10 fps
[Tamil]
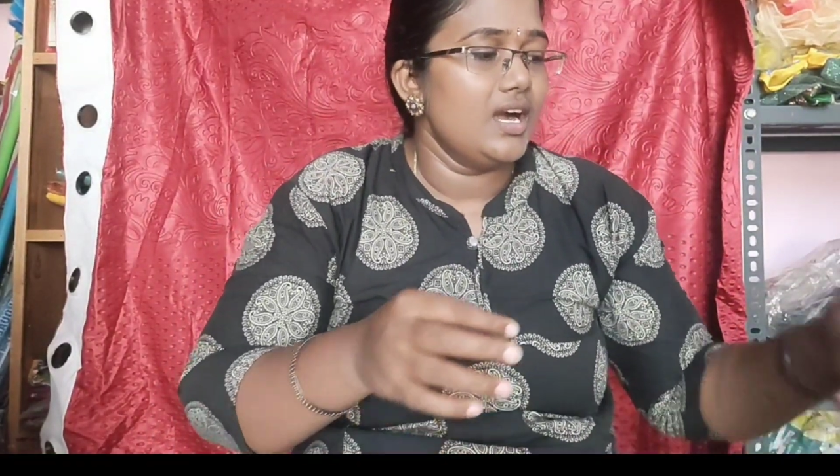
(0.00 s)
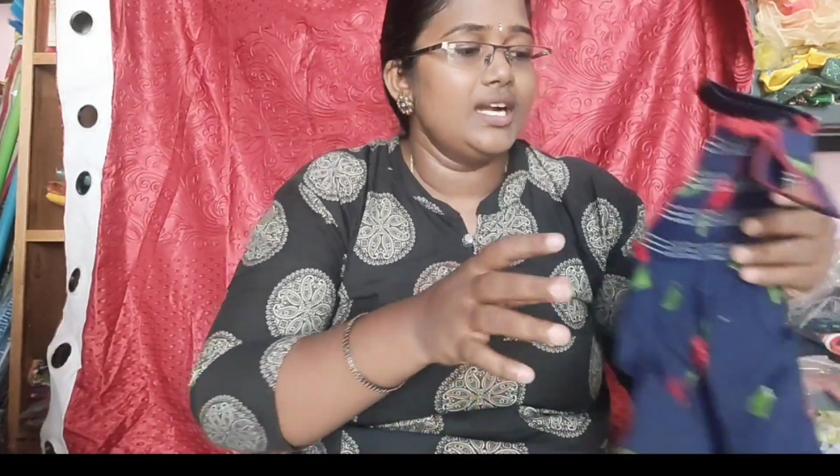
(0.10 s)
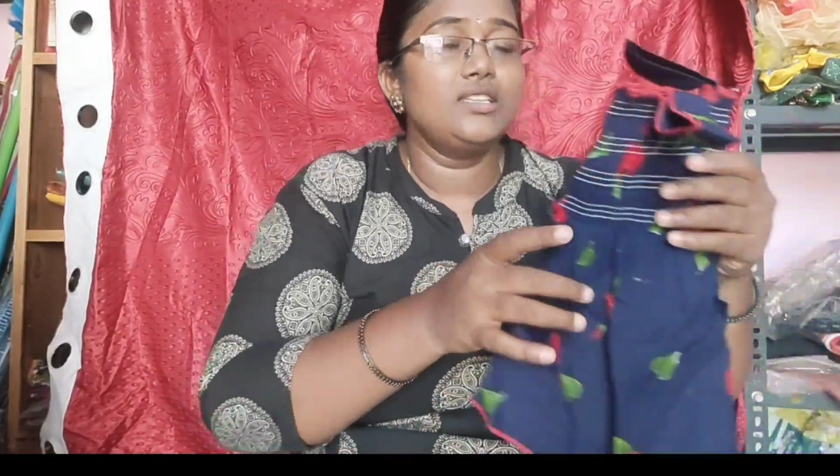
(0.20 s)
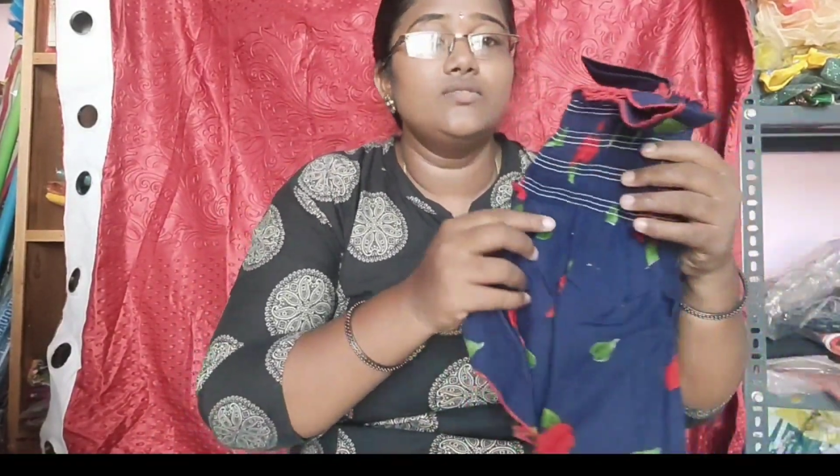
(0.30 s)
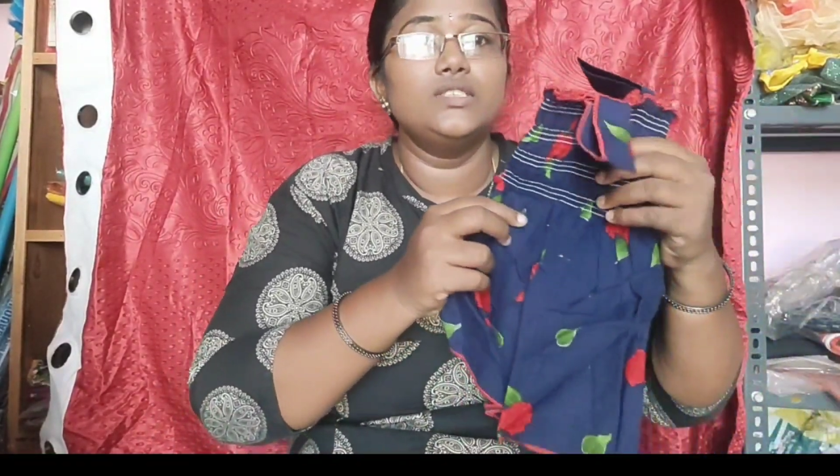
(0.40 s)

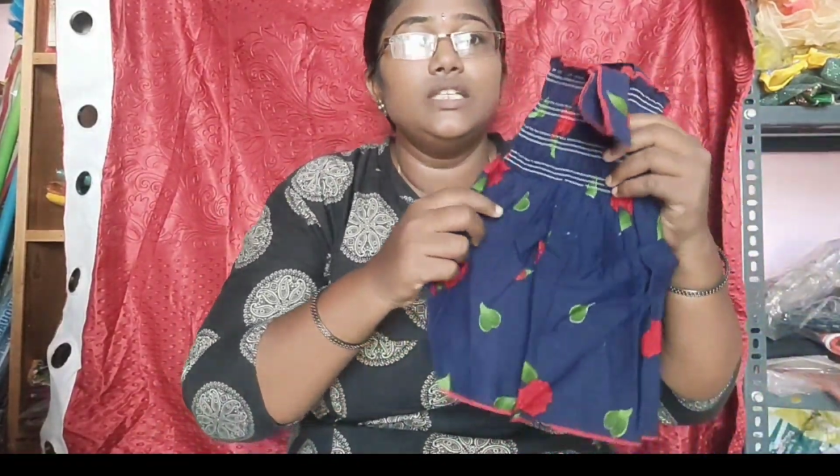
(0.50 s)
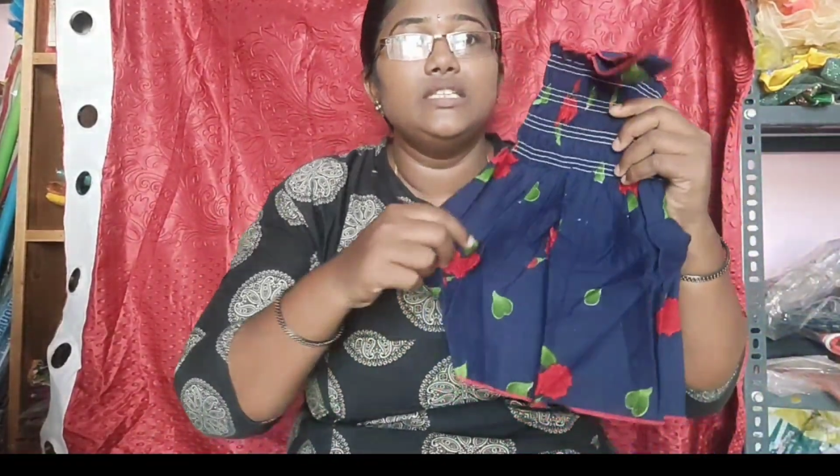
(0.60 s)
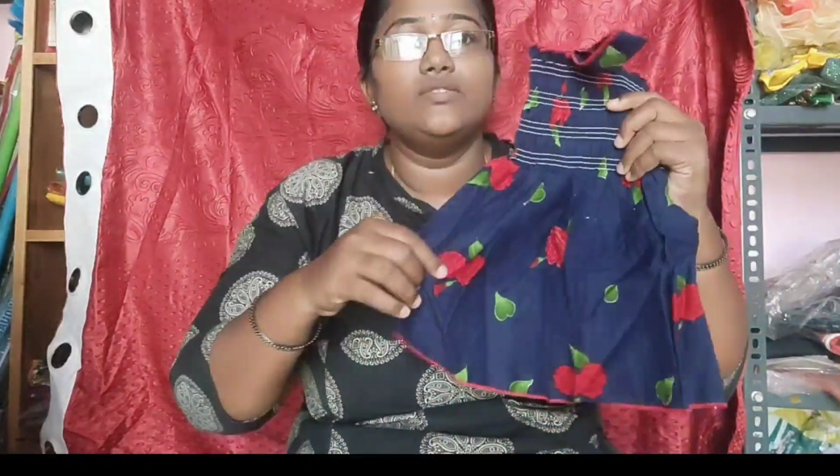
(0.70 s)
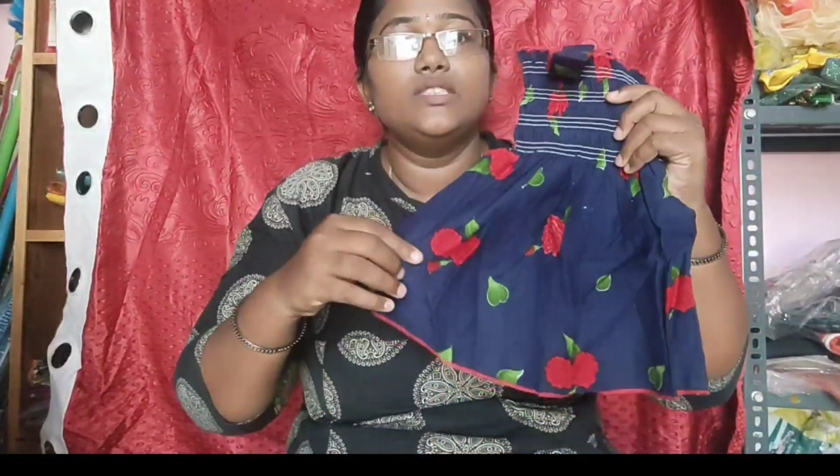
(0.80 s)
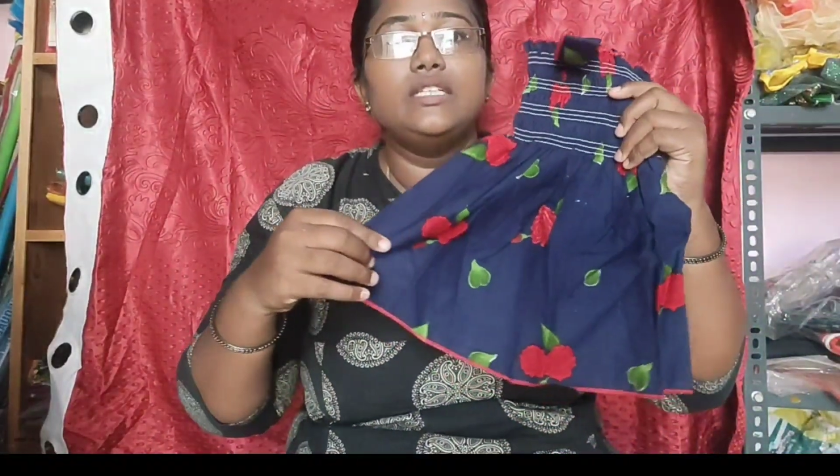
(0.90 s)
அடுத்து வந்து
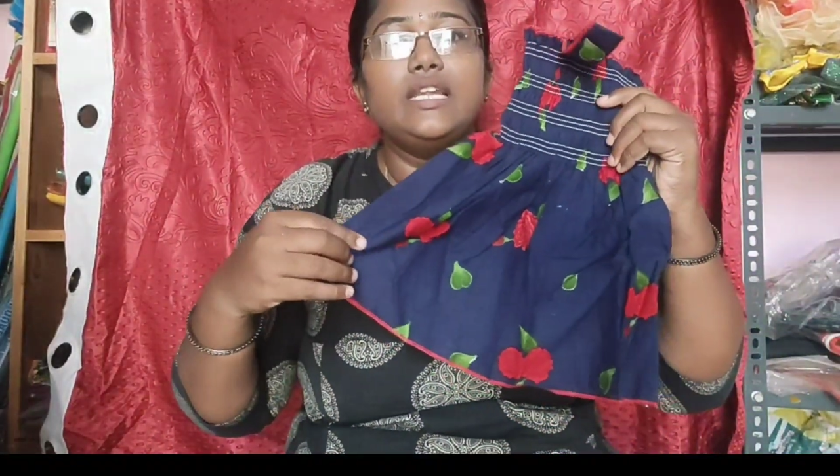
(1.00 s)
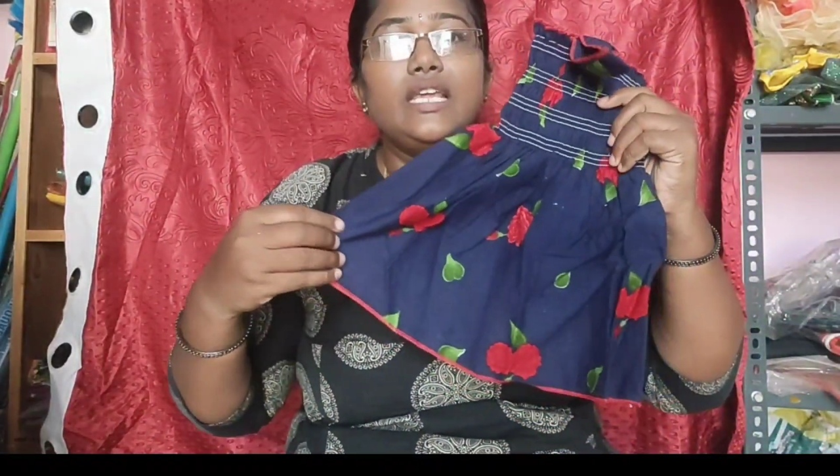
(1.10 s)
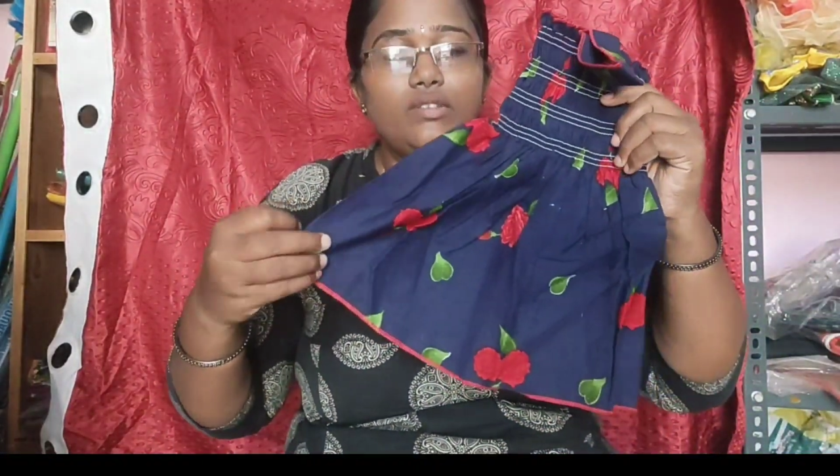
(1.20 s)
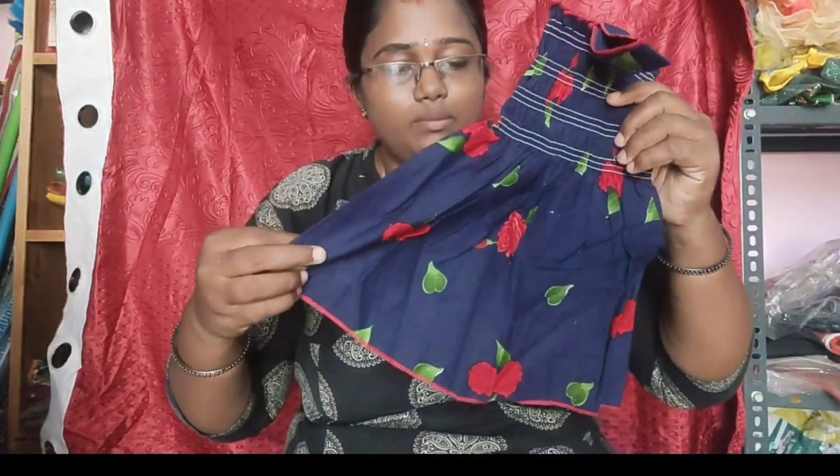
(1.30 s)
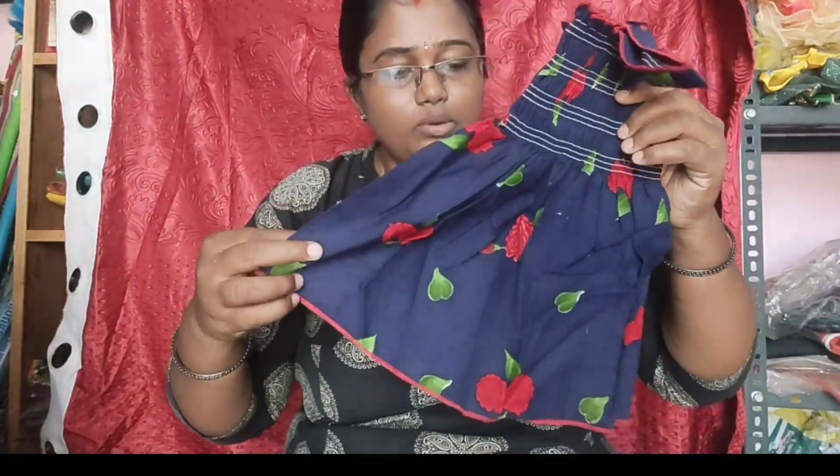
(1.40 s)
இது வந்து
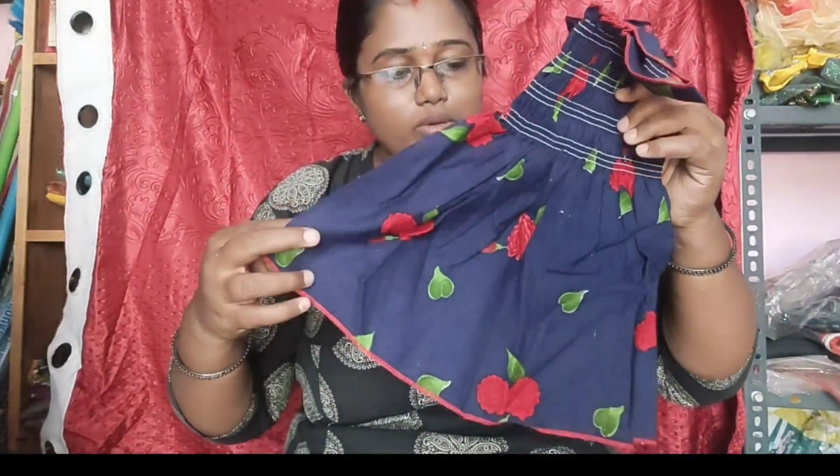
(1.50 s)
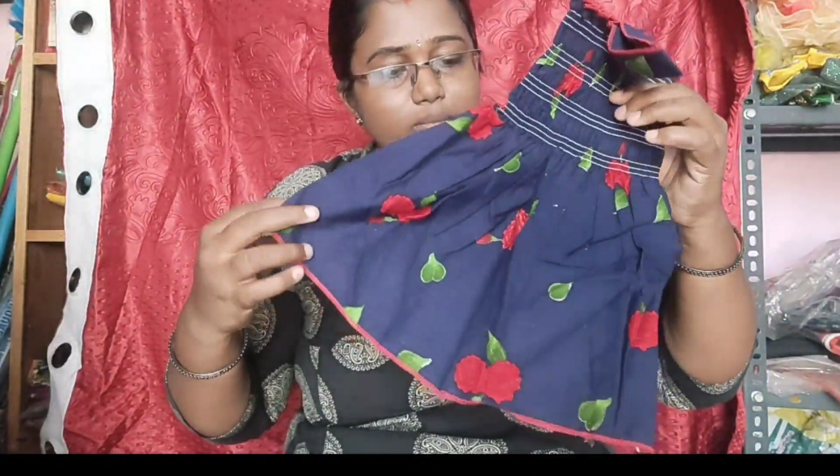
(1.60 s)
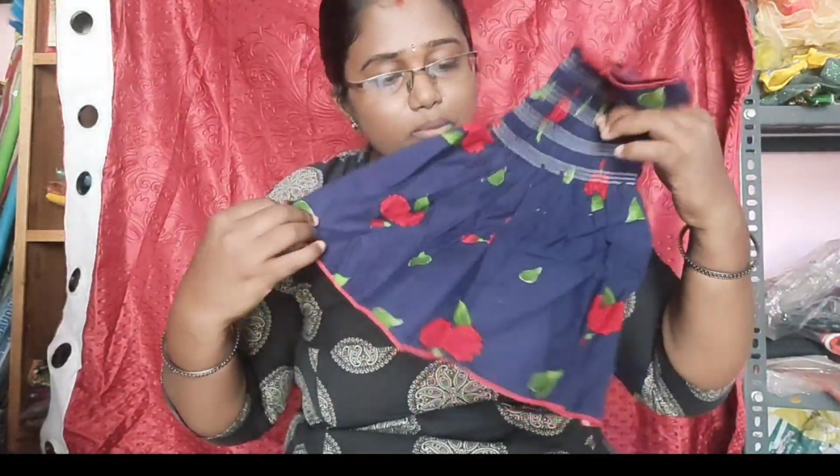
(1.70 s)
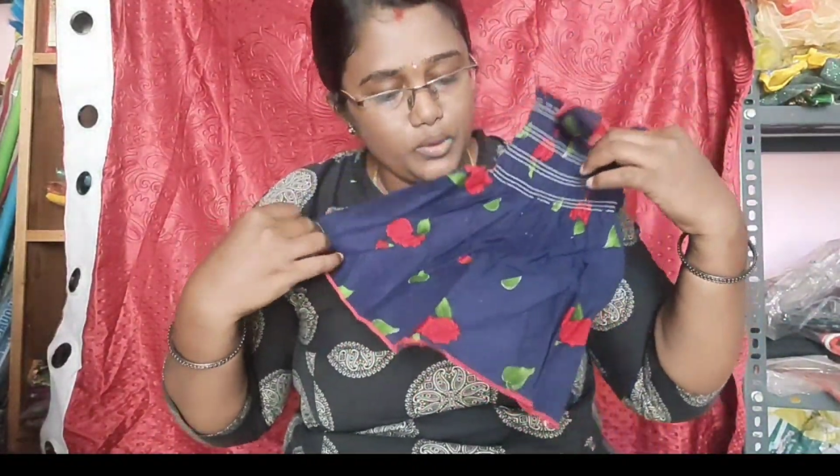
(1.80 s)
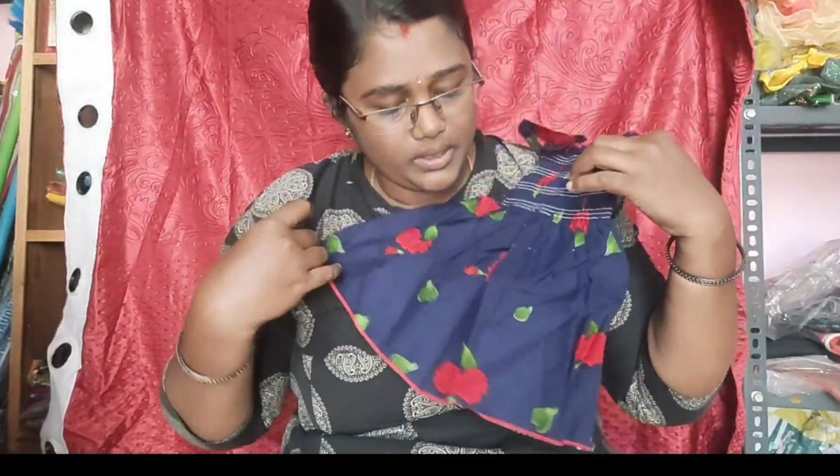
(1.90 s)
நேவி ப்ளூங்க
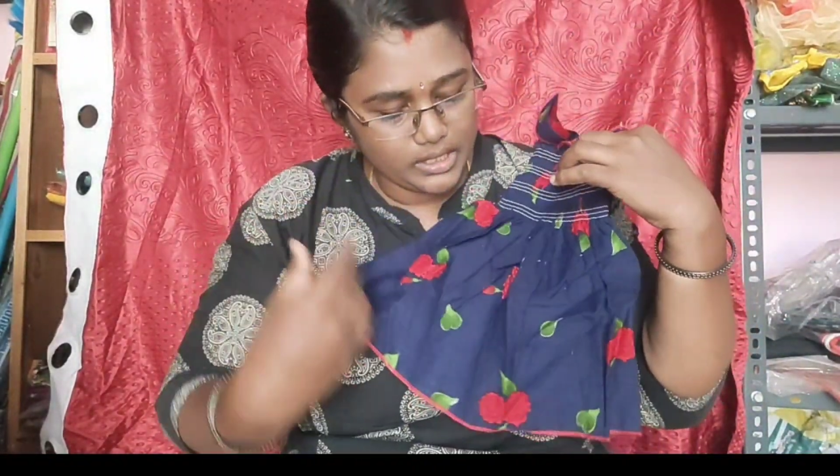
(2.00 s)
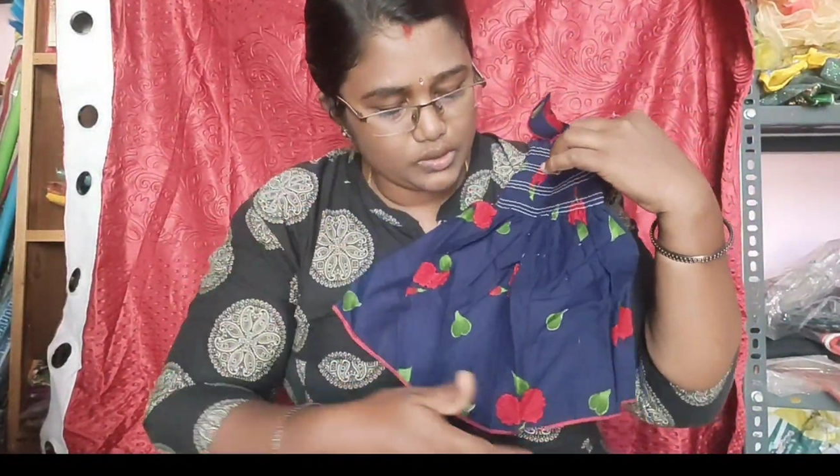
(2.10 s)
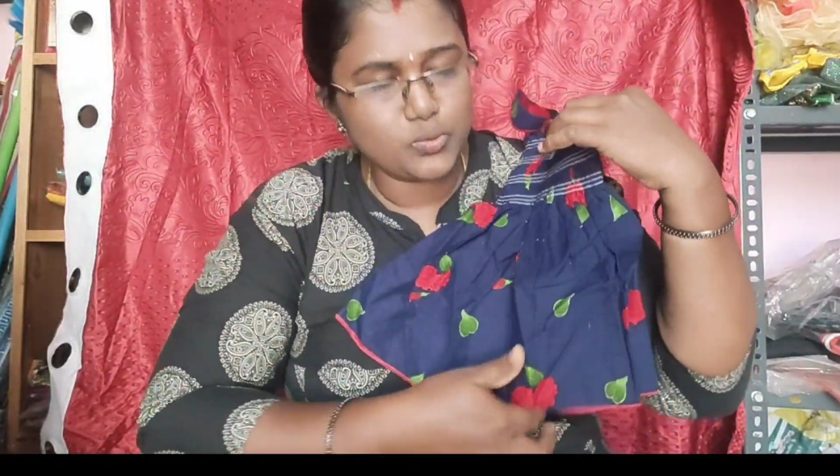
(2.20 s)
ப்ளூ கலர்